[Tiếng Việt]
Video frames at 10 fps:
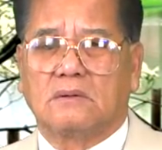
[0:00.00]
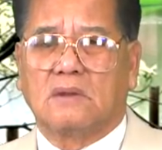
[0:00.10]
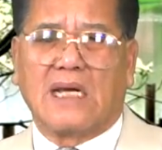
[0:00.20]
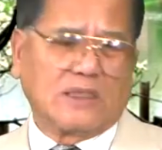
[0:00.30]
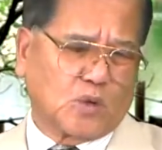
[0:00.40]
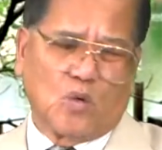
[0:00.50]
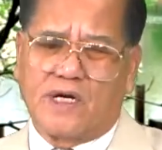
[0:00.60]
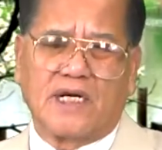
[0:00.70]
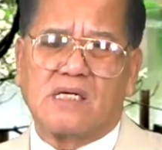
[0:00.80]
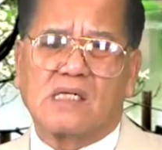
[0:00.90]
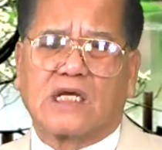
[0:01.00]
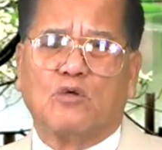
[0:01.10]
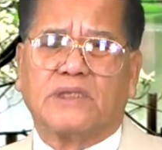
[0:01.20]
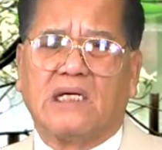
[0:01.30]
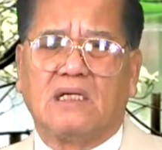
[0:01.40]
Nó lãnh tụ cái đất nước
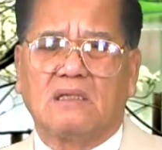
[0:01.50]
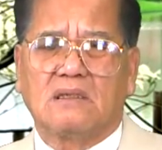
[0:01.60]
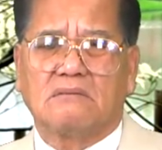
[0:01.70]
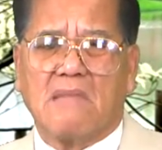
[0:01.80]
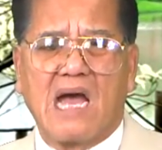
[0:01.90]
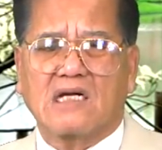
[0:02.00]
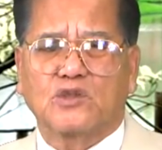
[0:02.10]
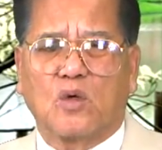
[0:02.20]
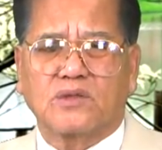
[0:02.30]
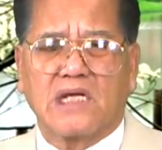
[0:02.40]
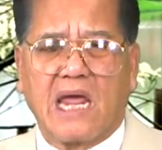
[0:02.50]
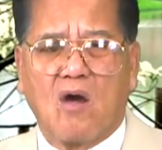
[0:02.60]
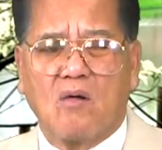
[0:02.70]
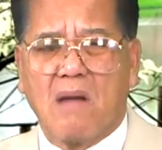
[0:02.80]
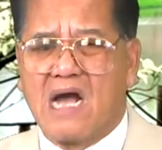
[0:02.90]
kiểu gì? Ba hàng rốt nheo
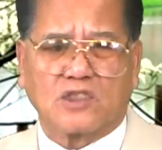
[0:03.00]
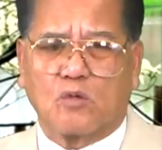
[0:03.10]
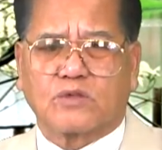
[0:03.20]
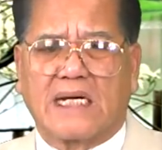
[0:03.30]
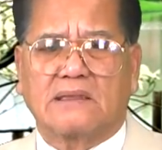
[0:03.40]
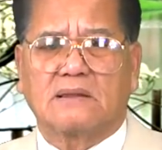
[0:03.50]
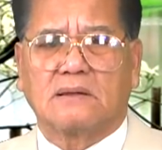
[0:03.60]
heo, ba hàng súc xanh.